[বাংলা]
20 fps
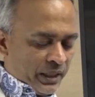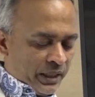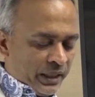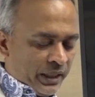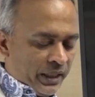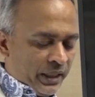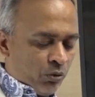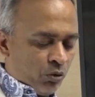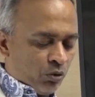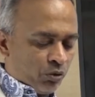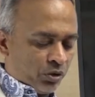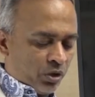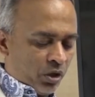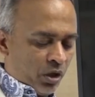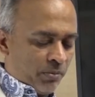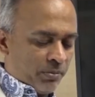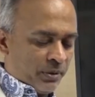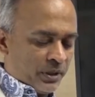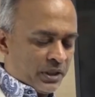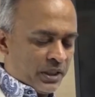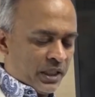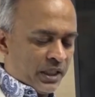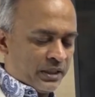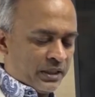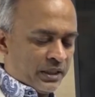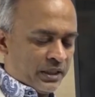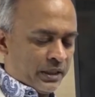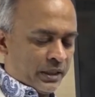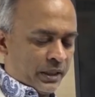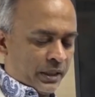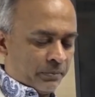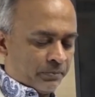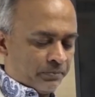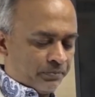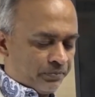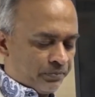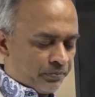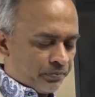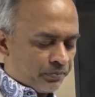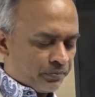কি করতে হবে সেইটি নিয়ে
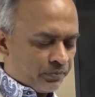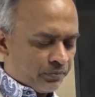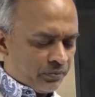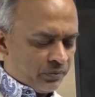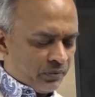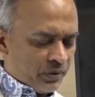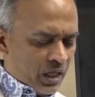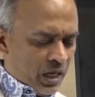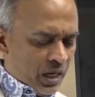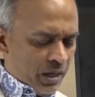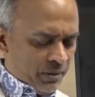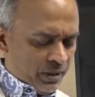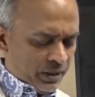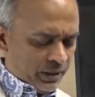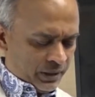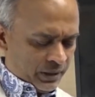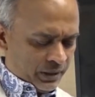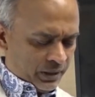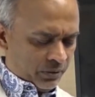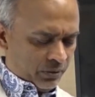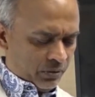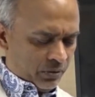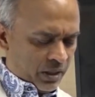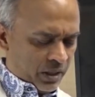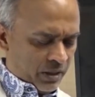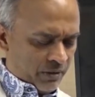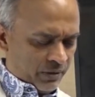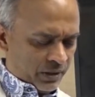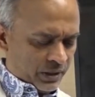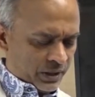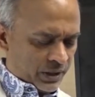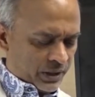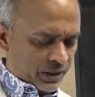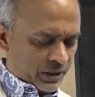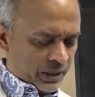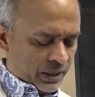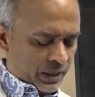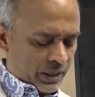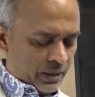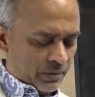আমার এখানে তো লাইভ
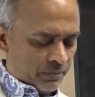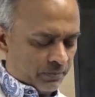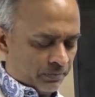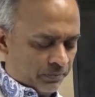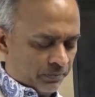আসছে না